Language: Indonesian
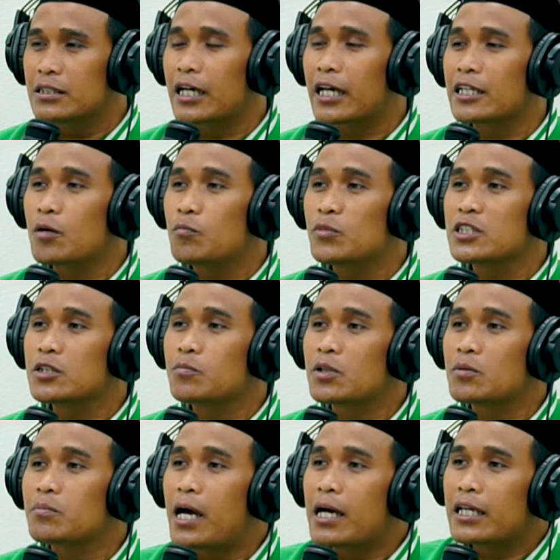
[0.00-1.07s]
dan kita mesti
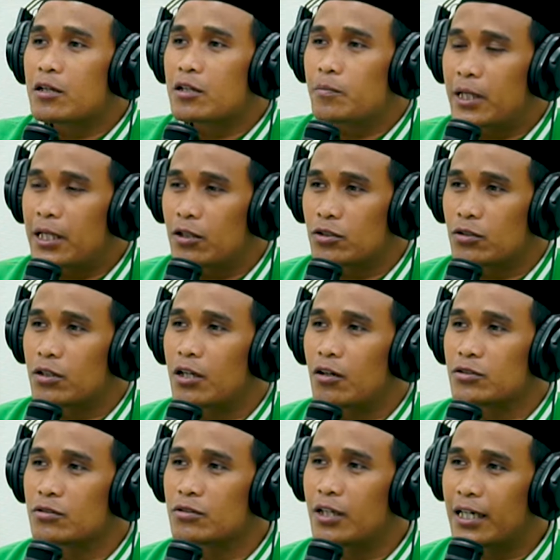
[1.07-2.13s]
berbagi kepada
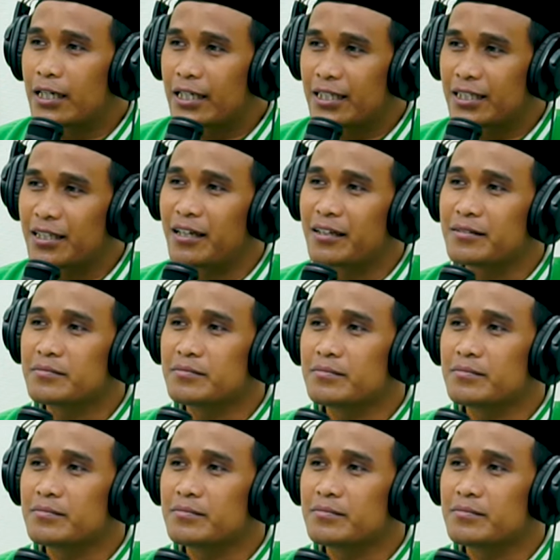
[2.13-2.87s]
saudara-saudara kita.